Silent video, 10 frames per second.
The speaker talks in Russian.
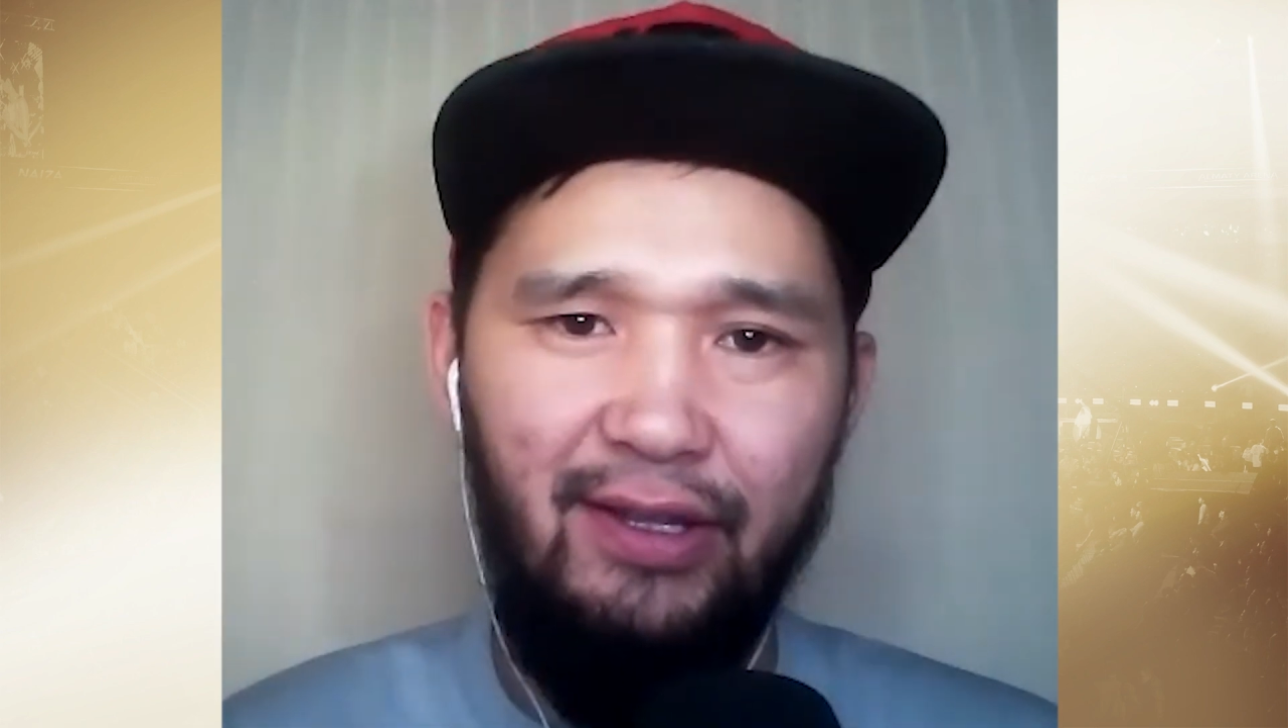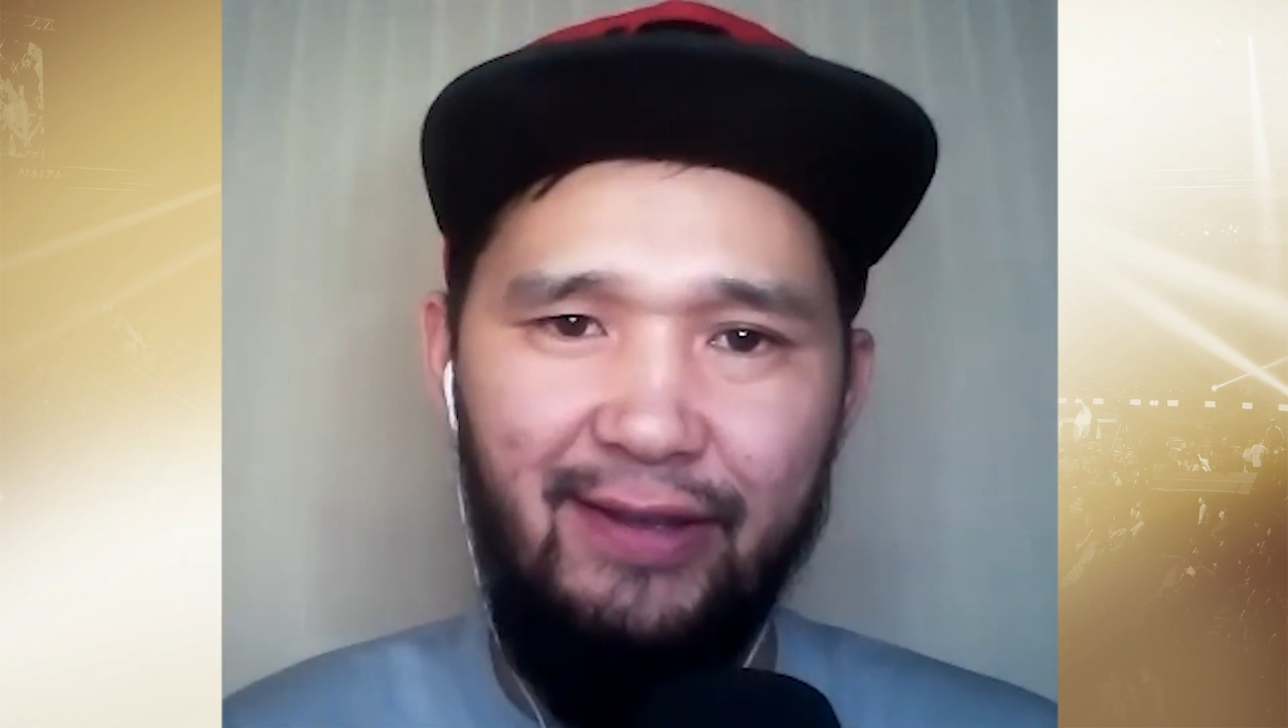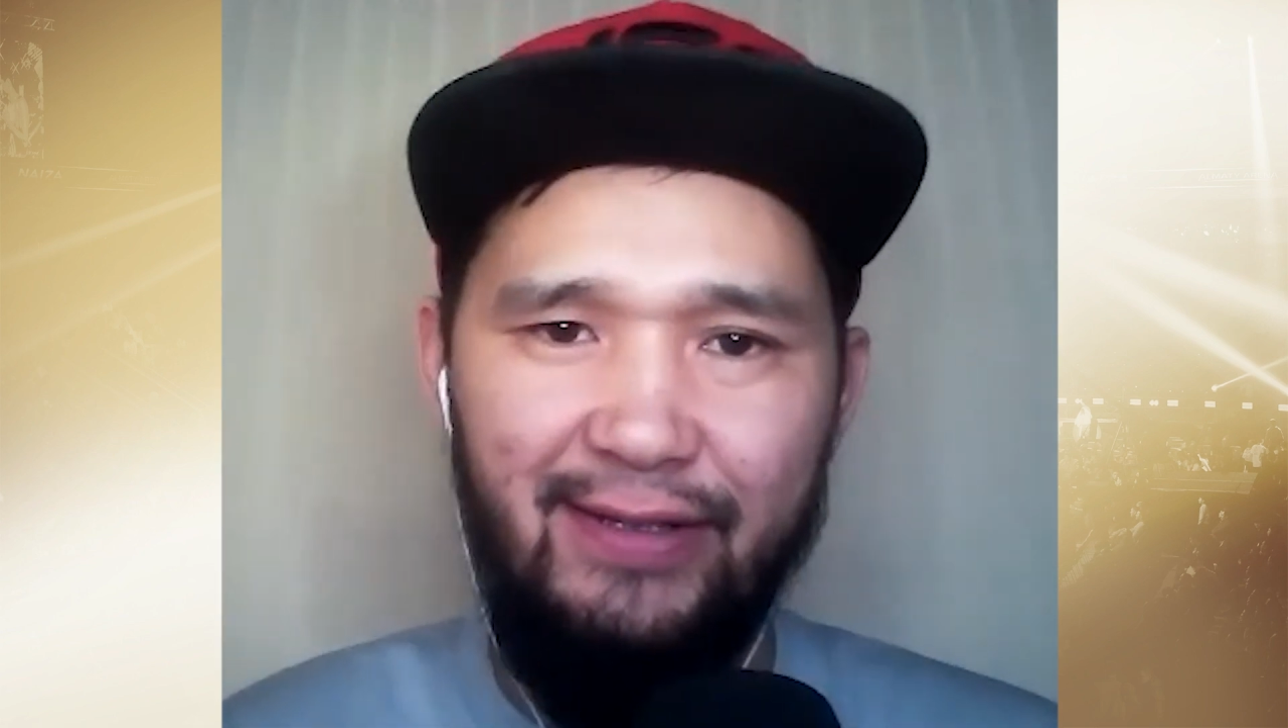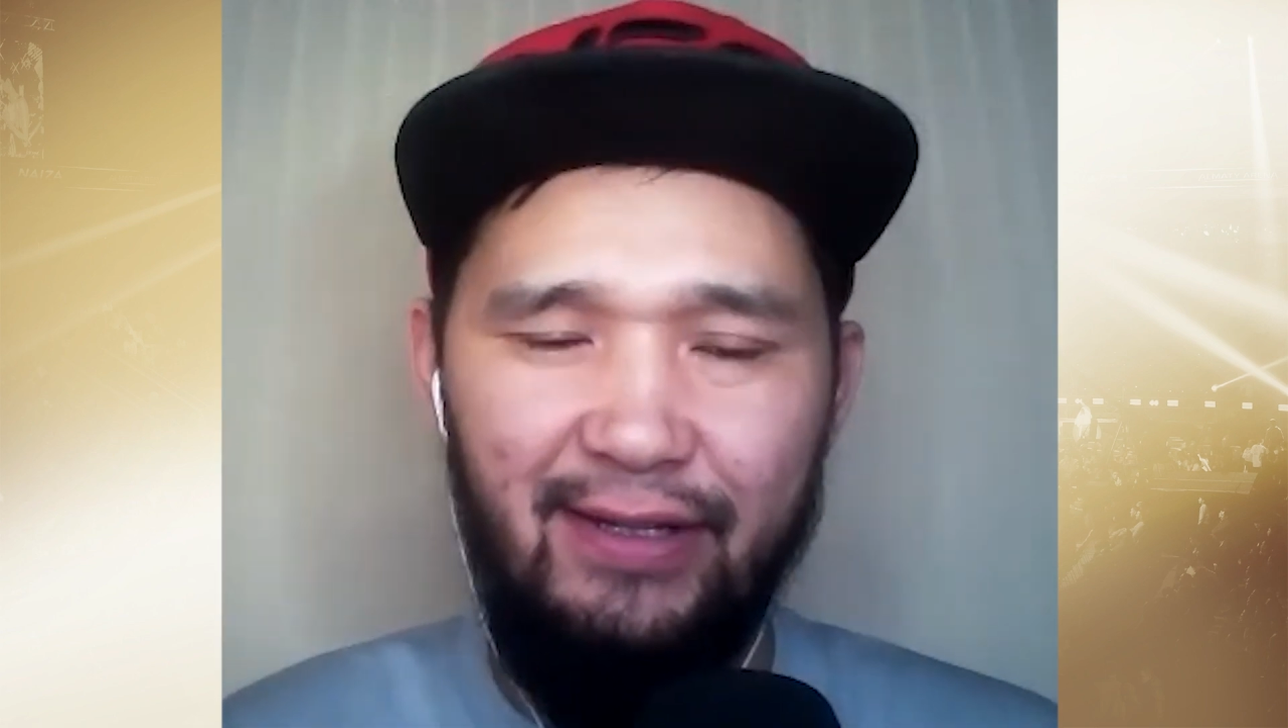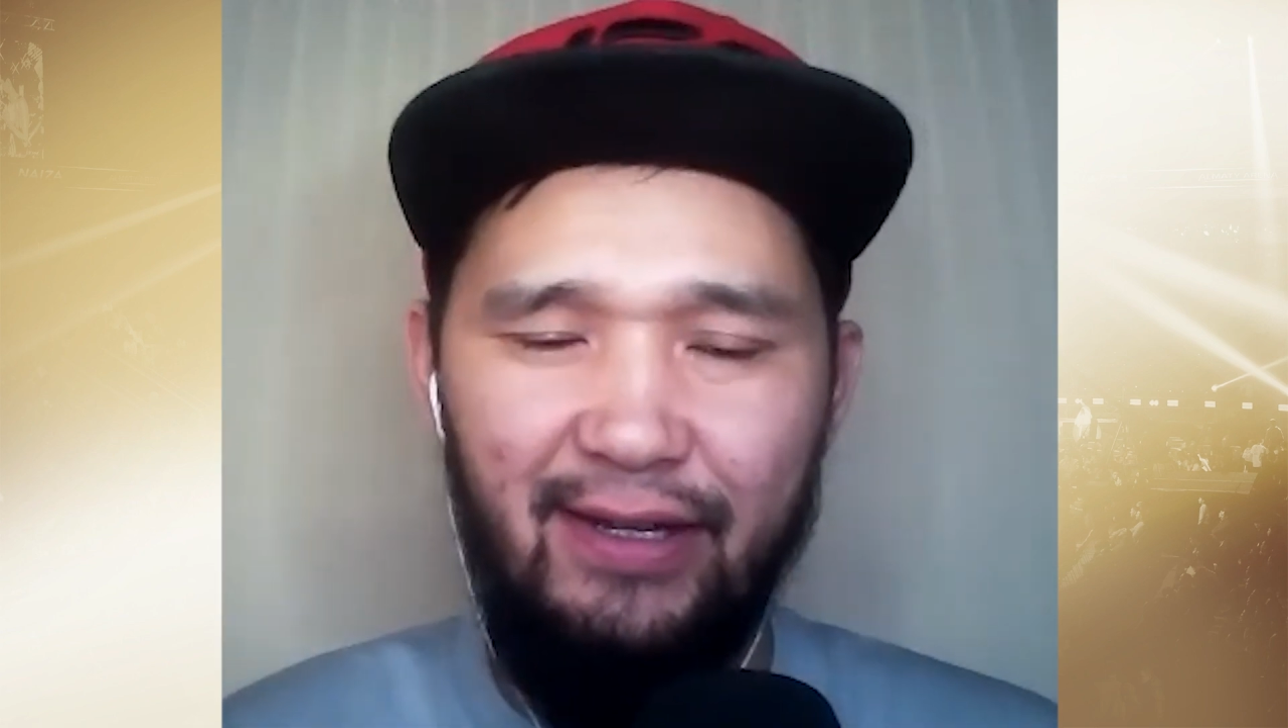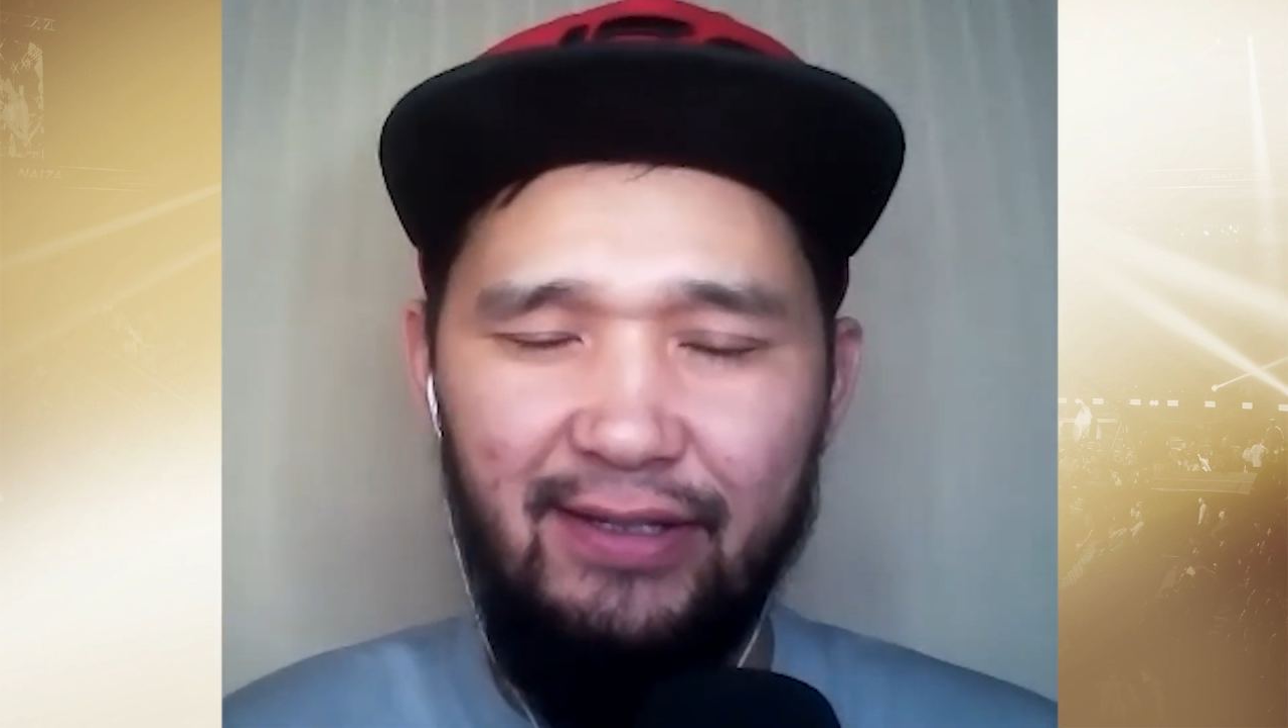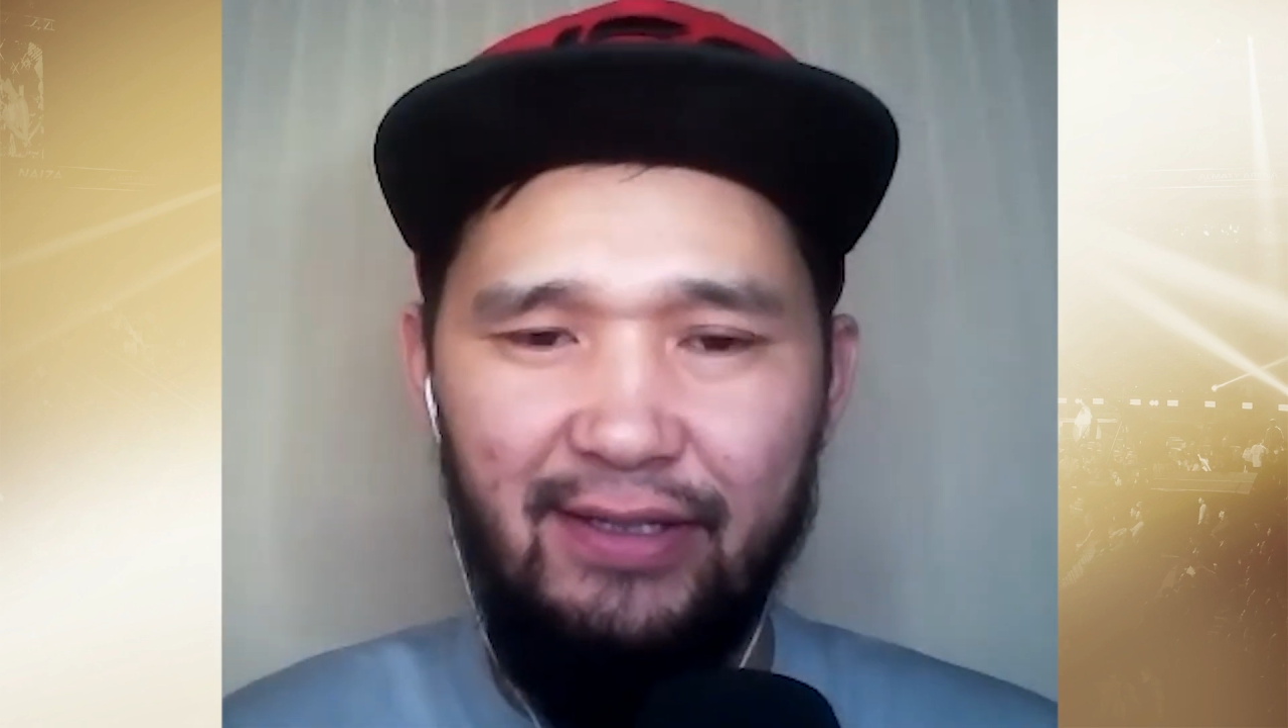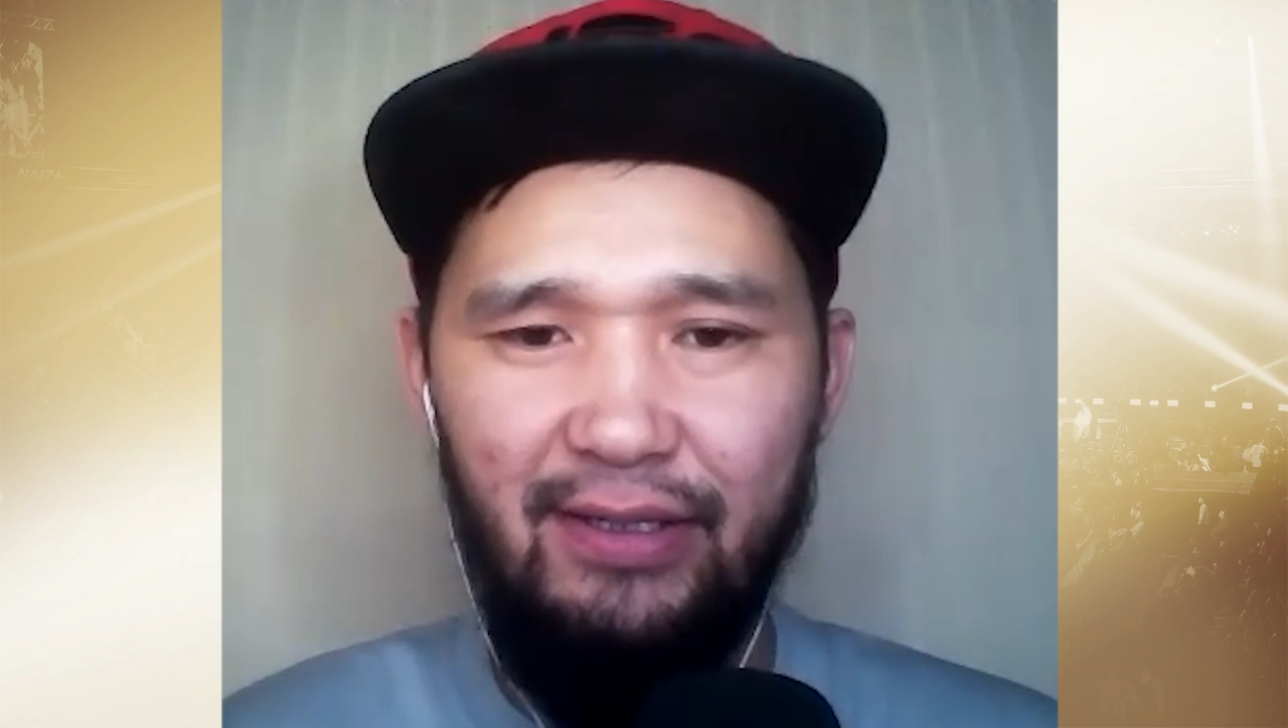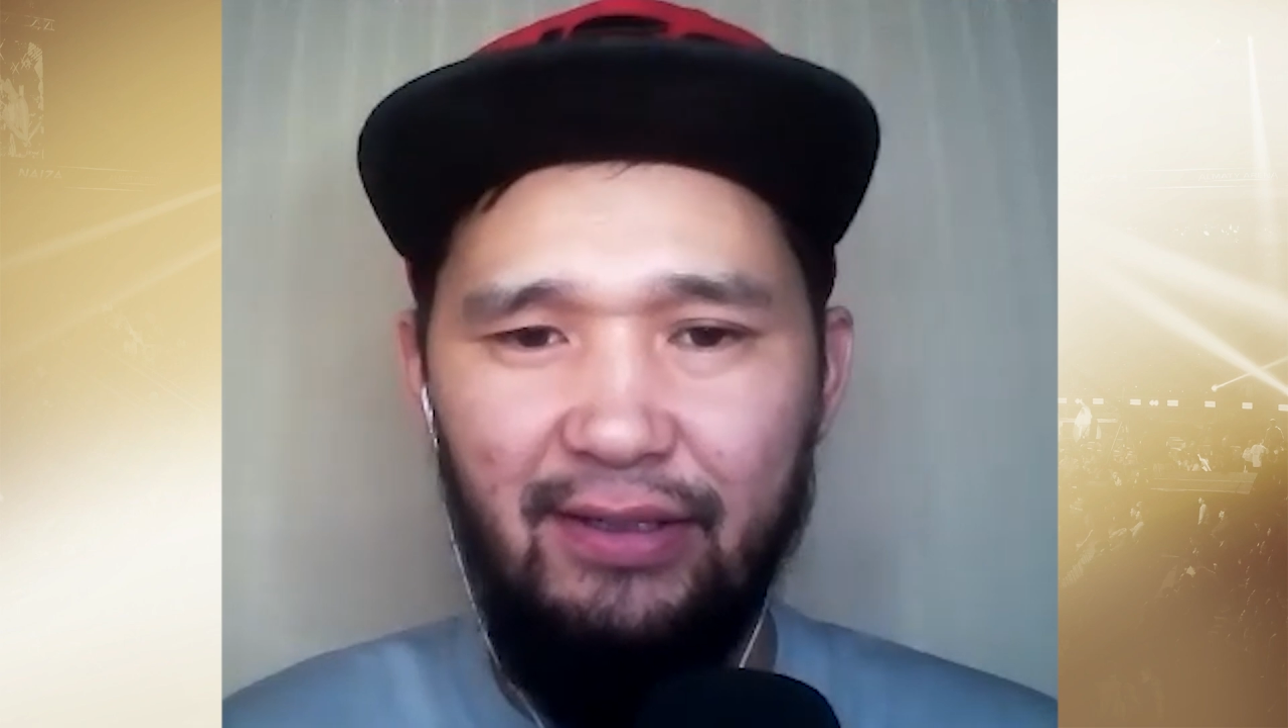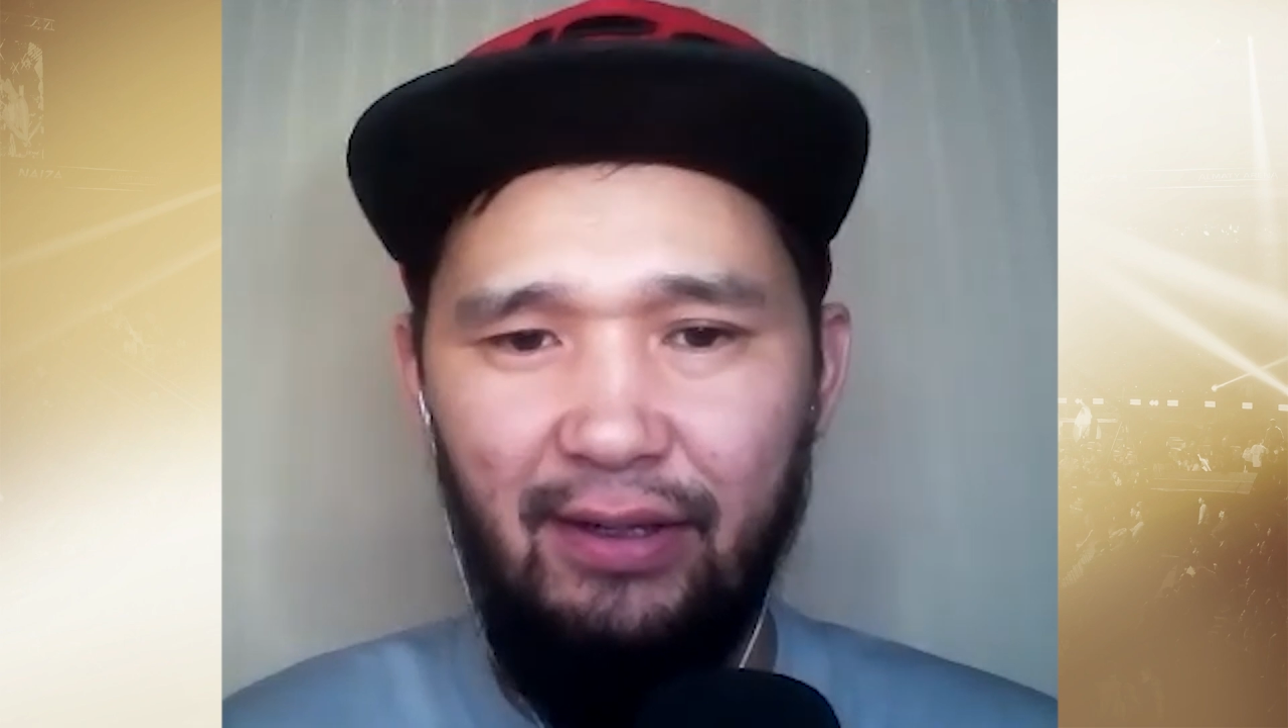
на дистанции.